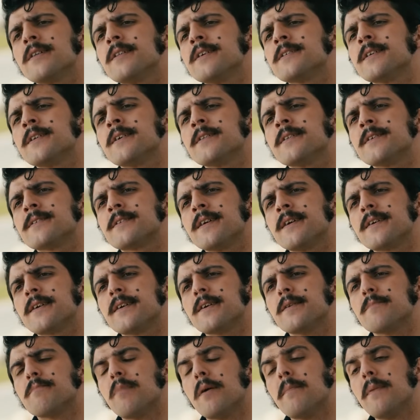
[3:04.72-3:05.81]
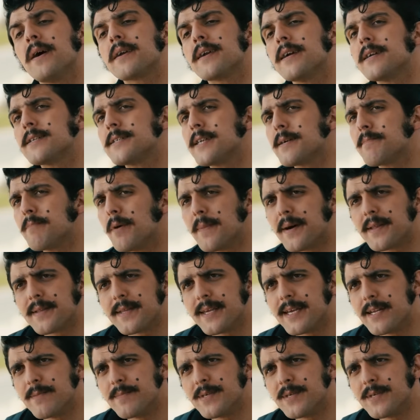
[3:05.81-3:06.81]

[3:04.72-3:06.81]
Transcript: arada sana da sanki baban gerçek baban